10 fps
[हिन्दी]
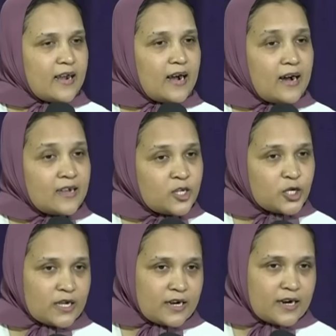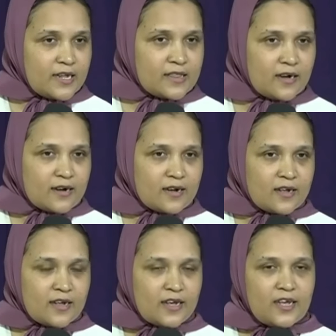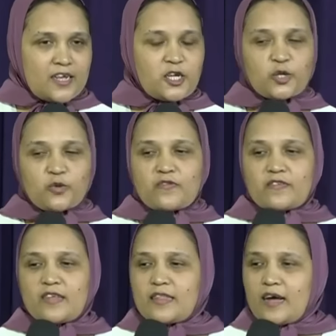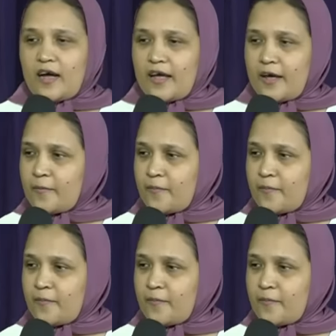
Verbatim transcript: आज के घड़ी तक यीशु जिंदा है